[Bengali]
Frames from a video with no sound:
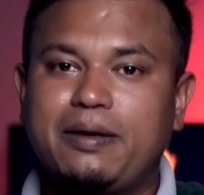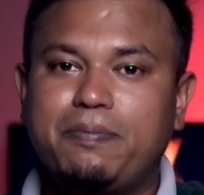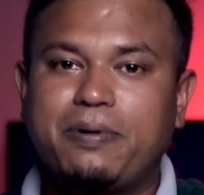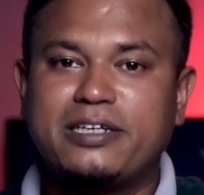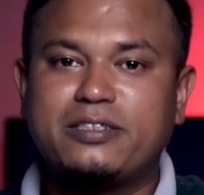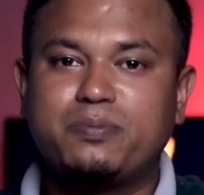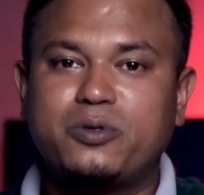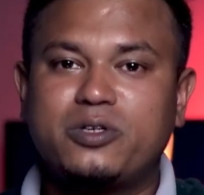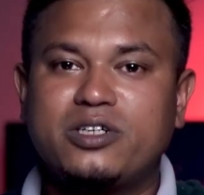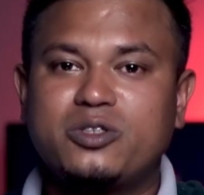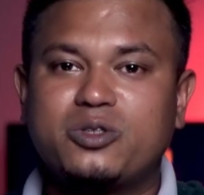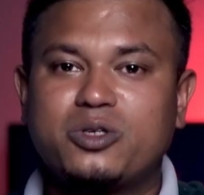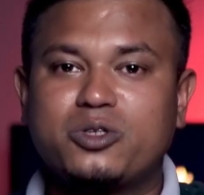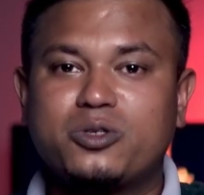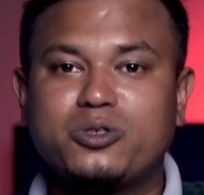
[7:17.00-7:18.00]
এই পাসপোর্টের
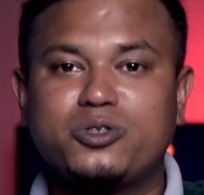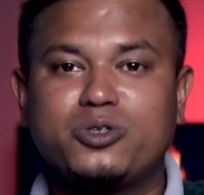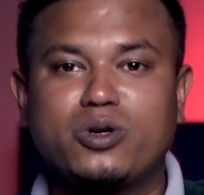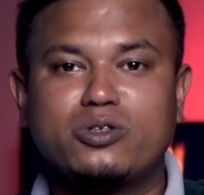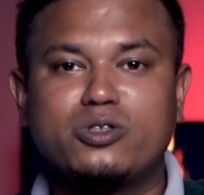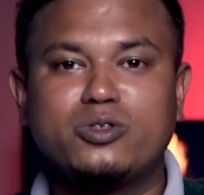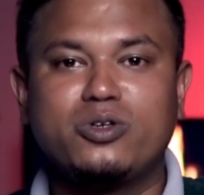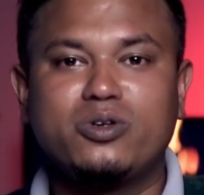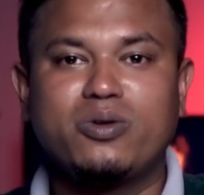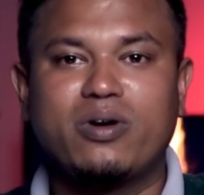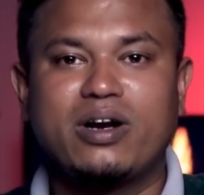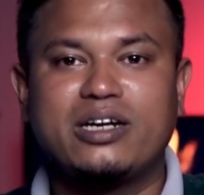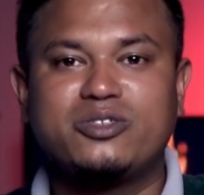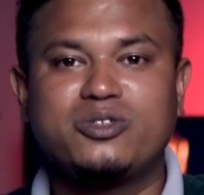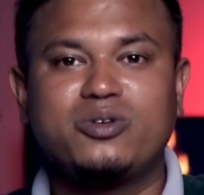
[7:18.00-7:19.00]
তথ্য সংশোধন
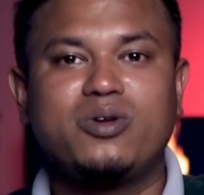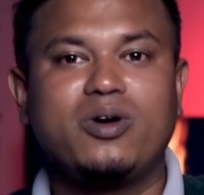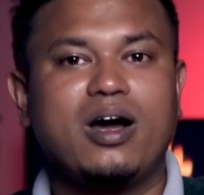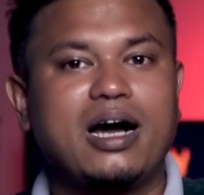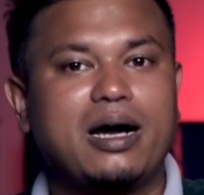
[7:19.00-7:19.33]
করার জন্য